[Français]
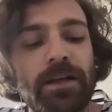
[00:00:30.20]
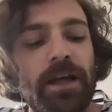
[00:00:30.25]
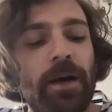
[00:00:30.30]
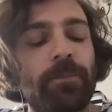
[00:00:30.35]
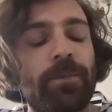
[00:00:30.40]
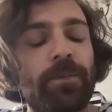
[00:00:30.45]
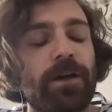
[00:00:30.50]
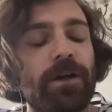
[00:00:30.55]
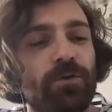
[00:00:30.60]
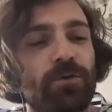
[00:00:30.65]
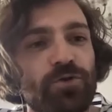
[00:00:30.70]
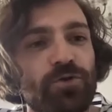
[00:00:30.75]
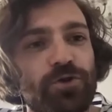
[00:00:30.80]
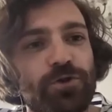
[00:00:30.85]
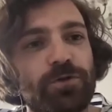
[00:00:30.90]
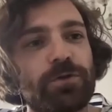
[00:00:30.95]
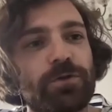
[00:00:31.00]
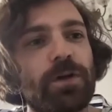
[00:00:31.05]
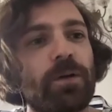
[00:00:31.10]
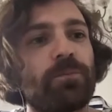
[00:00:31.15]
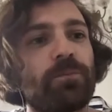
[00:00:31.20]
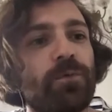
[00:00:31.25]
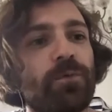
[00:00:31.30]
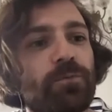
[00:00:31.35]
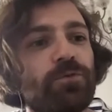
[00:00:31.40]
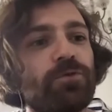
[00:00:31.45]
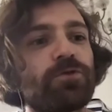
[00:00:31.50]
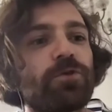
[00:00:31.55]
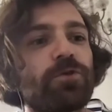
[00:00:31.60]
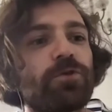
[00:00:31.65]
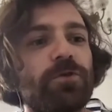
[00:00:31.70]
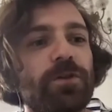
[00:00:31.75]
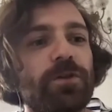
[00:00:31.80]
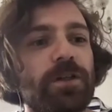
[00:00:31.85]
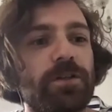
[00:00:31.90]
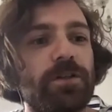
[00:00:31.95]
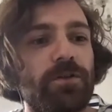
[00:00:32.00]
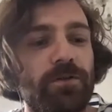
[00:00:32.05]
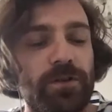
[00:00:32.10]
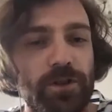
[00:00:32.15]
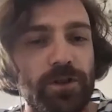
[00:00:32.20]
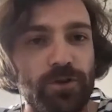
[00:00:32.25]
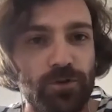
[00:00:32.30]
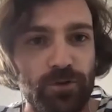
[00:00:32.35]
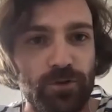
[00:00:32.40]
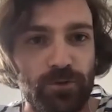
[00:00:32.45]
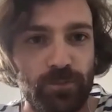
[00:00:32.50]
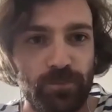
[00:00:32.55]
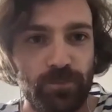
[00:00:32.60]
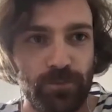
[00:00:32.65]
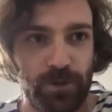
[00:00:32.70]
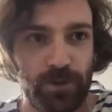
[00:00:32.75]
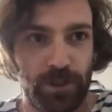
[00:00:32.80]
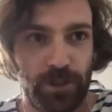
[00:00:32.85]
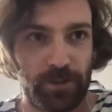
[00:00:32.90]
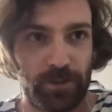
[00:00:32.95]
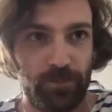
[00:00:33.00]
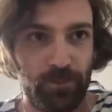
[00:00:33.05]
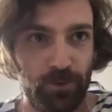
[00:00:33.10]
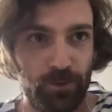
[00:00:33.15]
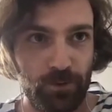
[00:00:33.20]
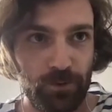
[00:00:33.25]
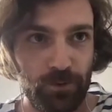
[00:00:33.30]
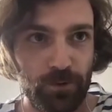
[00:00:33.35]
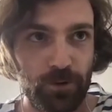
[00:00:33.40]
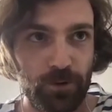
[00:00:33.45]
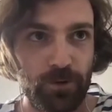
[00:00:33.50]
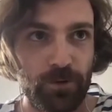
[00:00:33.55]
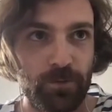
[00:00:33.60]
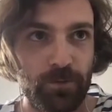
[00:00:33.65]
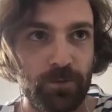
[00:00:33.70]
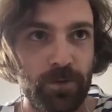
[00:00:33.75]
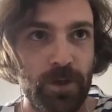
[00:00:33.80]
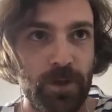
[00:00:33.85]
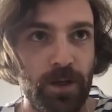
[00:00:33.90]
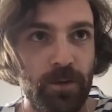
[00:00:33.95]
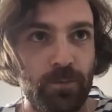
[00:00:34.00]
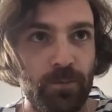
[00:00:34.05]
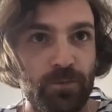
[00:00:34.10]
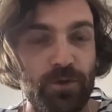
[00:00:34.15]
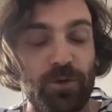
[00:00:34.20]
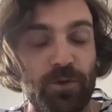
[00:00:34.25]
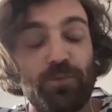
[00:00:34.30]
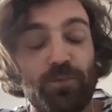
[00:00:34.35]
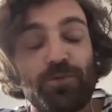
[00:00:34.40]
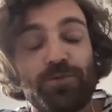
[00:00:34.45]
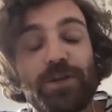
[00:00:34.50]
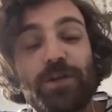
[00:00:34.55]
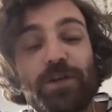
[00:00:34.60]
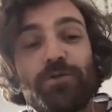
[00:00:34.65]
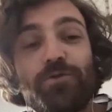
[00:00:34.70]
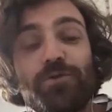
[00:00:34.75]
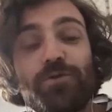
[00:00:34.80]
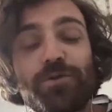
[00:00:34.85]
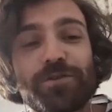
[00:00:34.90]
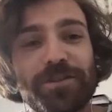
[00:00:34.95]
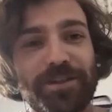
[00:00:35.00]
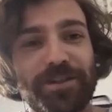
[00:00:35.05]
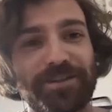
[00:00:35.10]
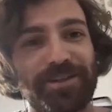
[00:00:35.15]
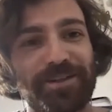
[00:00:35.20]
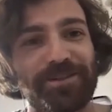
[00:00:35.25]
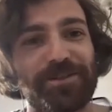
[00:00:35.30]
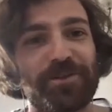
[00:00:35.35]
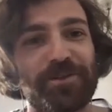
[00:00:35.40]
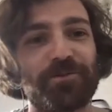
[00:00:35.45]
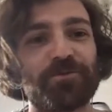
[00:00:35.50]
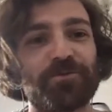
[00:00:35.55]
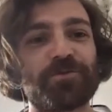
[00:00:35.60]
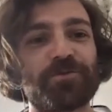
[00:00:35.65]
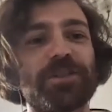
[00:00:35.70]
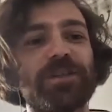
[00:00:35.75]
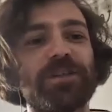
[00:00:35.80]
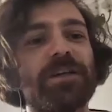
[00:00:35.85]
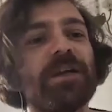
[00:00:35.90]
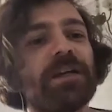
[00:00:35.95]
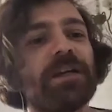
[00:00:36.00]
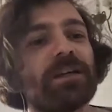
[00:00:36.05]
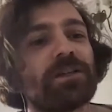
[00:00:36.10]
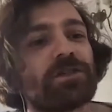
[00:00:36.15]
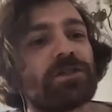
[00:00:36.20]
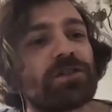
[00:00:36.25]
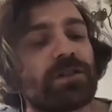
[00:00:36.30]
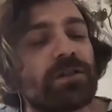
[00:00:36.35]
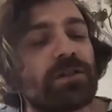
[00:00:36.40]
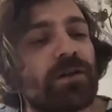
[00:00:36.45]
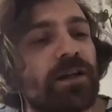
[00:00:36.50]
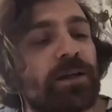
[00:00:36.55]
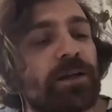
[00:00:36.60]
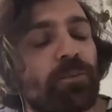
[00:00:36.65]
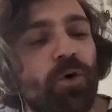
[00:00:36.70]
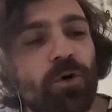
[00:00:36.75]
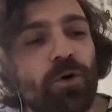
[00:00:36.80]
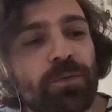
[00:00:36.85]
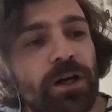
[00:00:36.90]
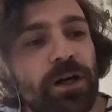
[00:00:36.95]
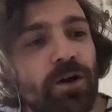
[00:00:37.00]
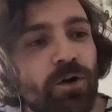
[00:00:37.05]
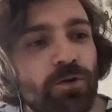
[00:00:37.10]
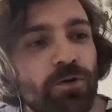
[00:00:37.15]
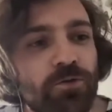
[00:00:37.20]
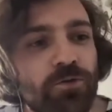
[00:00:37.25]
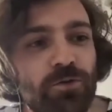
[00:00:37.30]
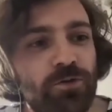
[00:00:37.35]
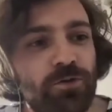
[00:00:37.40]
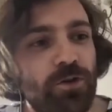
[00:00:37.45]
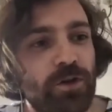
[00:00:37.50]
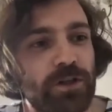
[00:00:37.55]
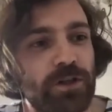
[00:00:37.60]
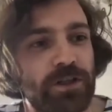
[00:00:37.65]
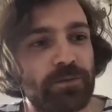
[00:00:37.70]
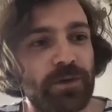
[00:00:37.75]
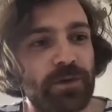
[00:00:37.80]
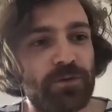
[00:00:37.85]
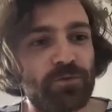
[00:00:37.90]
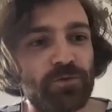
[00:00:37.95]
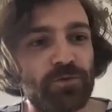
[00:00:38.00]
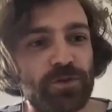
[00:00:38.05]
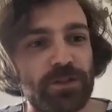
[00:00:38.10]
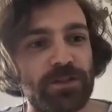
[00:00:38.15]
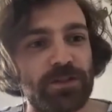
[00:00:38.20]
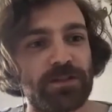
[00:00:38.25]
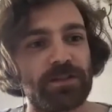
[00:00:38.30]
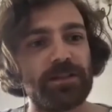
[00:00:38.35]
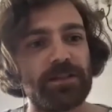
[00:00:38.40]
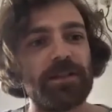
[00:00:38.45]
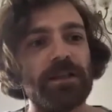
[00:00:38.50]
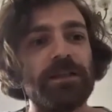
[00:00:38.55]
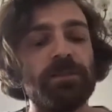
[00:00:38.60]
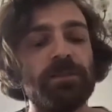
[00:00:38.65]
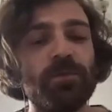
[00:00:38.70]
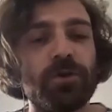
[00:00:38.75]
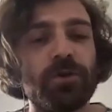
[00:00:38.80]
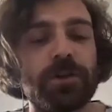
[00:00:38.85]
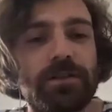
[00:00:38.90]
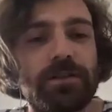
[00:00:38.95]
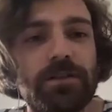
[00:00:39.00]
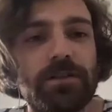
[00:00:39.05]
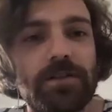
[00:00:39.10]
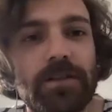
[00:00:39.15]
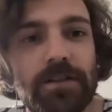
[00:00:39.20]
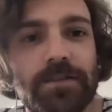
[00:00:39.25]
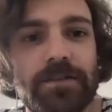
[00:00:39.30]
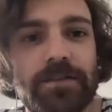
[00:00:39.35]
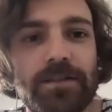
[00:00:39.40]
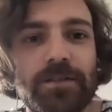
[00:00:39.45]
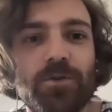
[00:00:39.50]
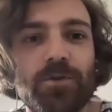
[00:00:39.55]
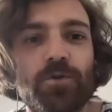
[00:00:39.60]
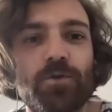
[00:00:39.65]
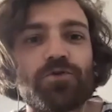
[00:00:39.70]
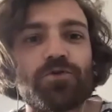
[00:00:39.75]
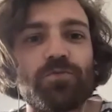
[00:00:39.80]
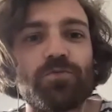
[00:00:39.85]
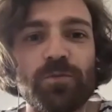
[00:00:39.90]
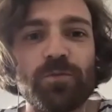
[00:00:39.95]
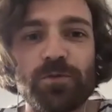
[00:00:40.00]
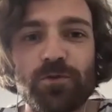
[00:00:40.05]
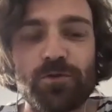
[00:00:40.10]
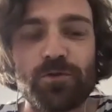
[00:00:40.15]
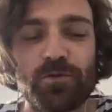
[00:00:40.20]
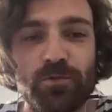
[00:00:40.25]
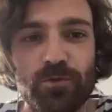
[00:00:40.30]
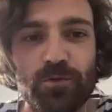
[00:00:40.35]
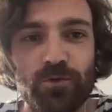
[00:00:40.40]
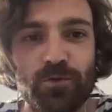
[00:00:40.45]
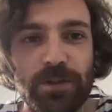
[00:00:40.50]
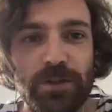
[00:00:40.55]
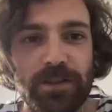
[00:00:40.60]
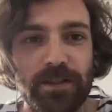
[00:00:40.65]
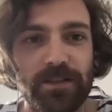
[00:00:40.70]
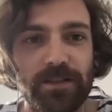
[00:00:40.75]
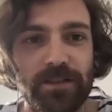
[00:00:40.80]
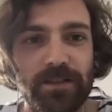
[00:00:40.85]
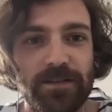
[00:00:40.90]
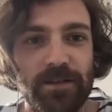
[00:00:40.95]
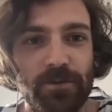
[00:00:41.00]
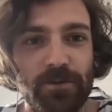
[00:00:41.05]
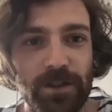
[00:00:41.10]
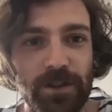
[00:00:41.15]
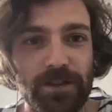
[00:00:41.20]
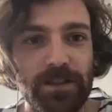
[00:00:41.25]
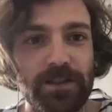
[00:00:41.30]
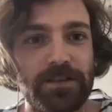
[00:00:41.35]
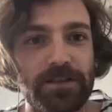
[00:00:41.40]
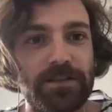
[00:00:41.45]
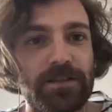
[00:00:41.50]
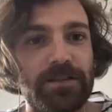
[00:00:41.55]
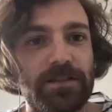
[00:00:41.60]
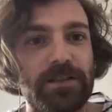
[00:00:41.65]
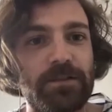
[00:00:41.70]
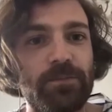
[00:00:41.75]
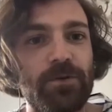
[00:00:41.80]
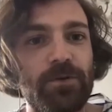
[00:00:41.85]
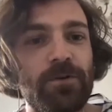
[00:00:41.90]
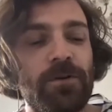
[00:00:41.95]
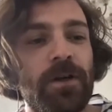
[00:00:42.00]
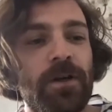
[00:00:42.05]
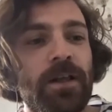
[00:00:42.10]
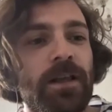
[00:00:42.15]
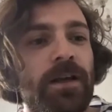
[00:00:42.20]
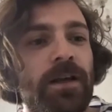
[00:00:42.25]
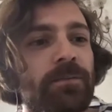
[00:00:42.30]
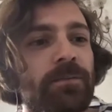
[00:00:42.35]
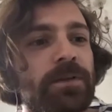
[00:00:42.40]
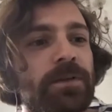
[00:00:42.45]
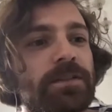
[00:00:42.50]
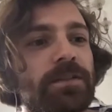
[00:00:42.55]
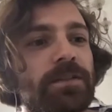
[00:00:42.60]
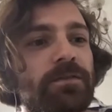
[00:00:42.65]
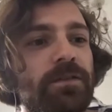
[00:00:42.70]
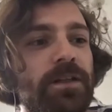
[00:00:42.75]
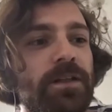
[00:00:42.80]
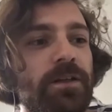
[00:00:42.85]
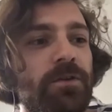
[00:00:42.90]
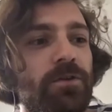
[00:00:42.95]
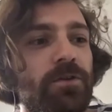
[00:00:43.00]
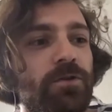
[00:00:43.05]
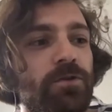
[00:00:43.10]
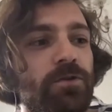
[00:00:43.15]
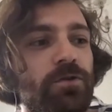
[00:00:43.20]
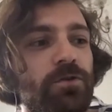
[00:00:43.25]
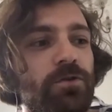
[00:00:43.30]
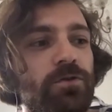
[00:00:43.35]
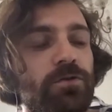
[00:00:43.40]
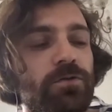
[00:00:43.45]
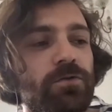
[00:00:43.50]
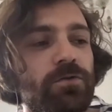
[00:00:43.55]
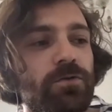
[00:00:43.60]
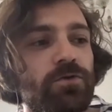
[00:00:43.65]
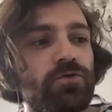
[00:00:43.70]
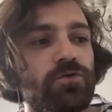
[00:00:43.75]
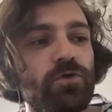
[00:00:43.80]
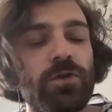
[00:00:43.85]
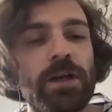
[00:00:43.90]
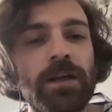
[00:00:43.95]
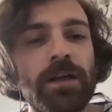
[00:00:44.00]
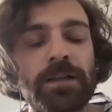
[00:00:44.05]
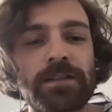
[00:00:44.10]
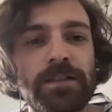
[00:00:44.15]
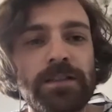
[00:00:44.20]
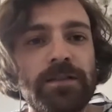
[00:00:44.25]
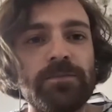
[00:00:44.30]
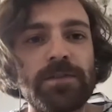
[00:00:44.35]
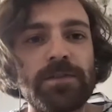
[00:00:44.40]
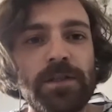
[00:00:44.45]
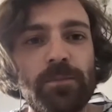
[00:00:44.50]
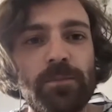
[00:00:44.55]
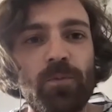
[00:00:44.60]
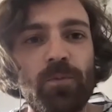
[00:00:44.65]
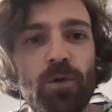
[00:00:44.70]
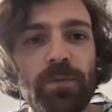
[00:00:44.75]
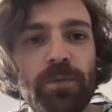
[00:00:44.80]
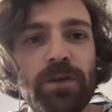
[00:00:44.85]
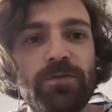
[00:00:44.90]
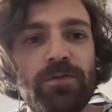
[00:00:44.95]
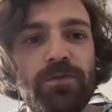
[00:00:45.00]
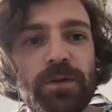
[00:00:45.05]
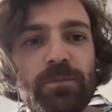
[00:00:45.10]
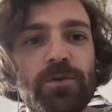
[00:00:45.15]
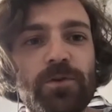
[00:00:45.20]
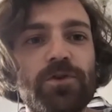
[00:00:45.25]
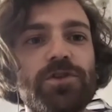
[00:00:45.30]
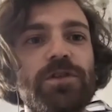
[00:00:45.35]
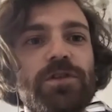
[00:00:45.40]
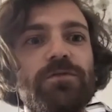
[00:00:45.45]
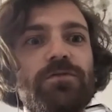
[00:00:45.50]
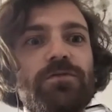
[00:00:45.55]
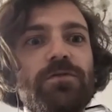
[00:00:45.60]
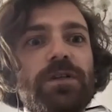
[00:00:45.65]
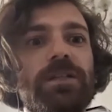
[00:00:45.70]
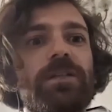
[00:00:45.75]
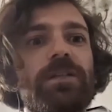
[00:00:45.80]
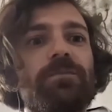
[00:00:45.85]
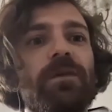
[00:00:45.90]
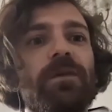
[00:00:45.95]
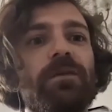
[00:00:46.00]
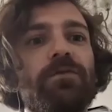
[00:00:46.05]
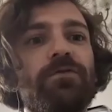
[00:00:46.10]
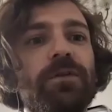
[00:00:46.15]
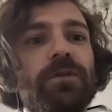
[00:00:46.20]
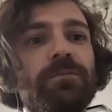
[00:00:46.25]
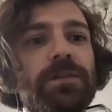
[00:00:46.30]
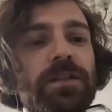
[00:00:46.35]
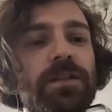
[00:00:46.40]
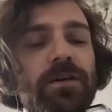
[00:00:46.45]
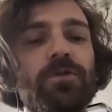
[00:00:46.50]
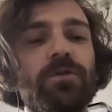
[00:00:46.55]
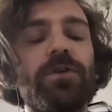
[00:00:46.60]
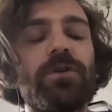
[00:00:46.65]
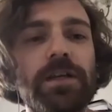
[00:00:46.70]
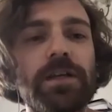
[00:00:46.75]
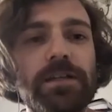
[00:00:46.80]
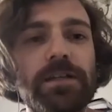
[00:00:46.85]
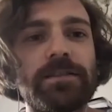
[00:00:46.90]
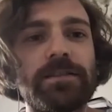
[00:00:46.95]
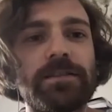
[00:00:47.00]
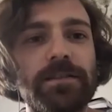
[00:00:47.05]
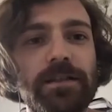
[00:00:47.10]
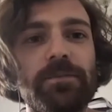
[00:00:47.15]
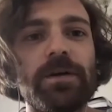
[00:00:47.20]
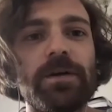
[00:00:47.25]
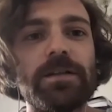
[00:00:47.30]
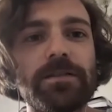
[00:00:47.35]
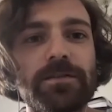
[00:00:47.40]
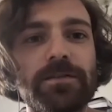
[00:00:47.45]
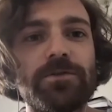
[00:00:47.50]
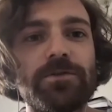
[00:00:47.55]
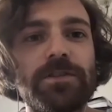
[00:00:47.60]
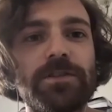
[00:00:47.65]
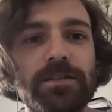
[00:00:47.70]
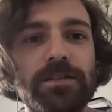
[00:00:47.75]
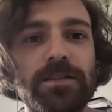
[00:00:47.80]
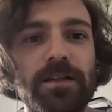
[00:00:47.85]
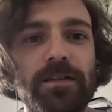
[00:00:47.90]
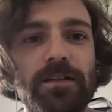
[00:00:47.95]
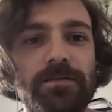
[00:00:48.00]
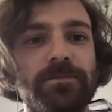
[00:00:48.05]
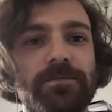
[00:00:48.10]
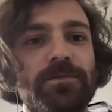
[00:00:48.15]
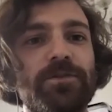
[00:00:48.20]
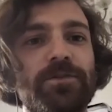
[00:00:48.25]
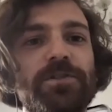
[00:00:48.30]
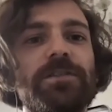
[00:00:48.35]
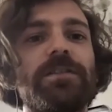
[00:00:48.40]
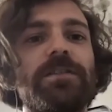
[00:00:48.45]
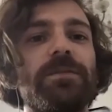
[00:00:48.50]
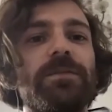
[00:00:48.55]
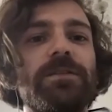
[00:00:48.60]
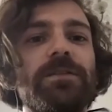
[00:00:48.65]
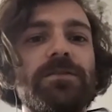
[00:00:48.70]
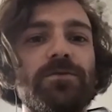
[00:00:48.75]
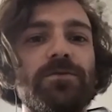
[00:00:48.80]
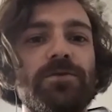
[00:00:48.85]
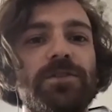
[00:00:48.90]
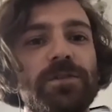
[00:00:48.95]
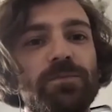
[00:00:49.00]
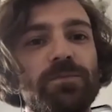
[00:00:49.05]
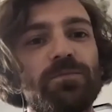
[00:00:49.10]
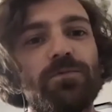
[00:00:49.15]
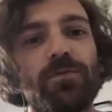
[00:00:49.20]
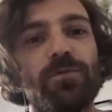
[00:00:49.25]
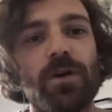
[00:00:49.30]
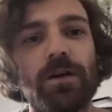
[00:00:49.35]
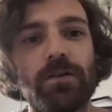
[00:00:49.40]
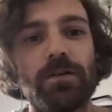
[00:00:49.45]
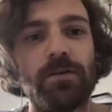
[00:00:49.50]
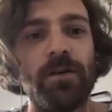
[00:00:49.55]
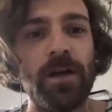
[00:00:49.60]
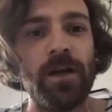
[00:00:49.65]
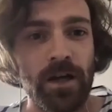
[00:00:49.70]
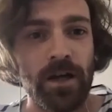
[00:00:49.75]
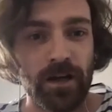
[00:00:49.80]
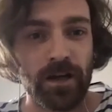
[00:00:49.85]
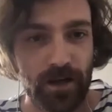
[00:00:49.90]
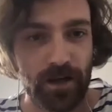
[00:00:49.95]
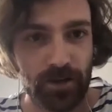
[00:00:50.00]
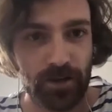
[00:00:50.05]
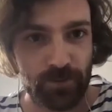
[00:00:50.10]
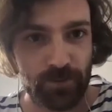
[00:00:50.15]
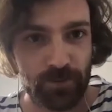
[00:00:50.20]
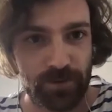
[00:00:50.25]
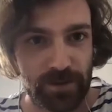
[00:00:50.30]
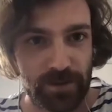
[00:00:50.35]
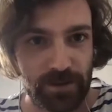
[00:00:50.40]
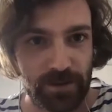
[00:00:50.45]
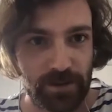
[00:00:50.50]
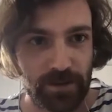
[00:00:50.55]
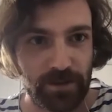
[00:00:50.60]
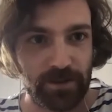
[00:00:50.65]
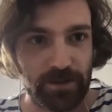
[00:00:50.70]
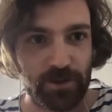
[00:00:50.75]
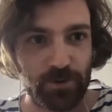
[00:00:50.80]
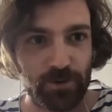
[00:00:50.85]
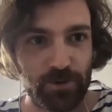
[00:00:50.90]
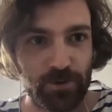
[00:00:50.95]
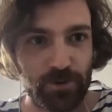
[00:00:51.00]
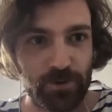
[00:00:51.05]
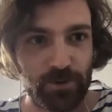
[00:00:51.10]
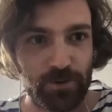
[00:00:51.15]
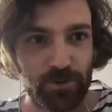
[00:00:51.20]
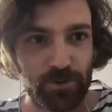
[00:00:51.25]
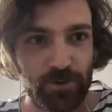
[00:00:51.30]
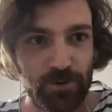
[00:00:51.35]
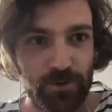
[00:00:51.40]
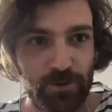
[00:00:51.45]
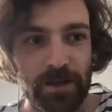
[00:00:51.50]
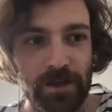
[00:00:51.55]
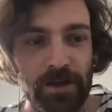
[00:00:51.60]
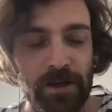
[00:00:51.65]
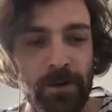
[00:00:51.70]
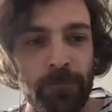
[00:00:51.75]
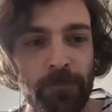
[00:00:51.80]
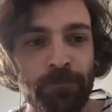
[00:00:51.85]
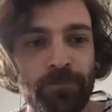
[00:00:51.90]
Et après, quand je suis un peu plus rentré dans des choses, je dirais, plus euh, peut-être plus adulte. Certains diront, j'ai, l'un des premiers grands auteurs qui m'a touché, c'était Nanni Moretti, assez étrangement, parce que je me suis très éloigné esthétiquement. Mais c'est vrai que Journal intime, c'est le premier film que j'ai vu et qui m'a fait me dire, OK, le cinéma, c'est aussi ça. Le cinéma, c'est aussi pouvoir raconter des, choses très personnelles.